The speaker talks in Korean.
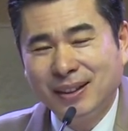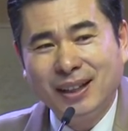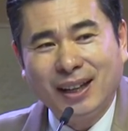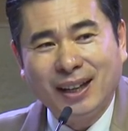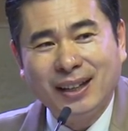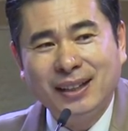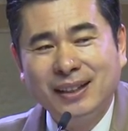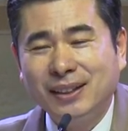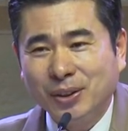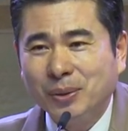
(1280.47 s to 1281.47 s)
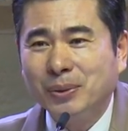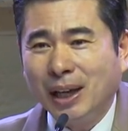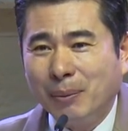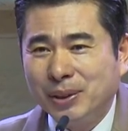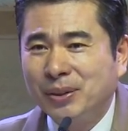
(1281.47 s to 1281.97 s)
예, 이거 좀 우리
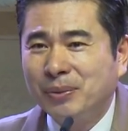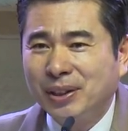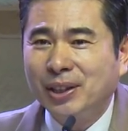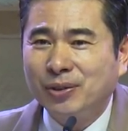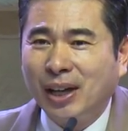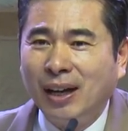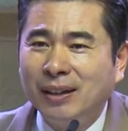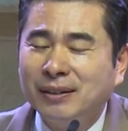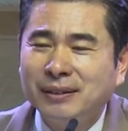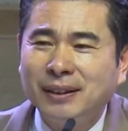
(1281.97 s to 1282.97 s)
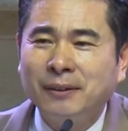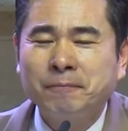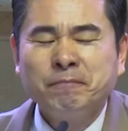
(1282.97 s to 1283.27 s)
아버지 좀 전해줘라. 예.